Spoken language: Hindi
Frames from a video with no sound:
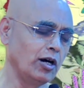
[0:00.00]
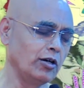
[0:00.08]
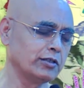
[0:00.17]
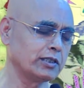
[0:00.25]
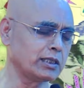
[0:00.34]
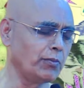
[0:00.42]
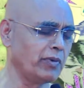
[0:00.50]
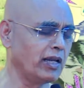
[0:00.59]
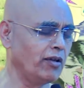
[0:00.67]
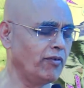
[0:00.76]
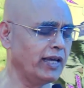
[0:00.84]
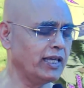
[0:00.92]
और
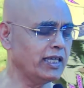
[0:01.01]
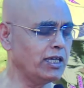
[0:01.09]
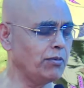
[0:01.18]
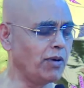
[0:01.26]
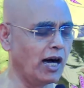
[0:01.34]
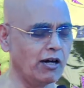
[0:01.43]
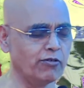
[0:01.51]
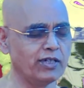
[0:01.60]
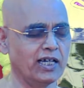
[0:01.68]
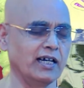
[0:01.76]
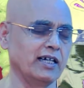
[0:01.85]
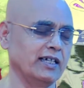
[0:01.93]
समन्वय की
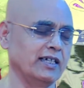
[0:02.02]
भावना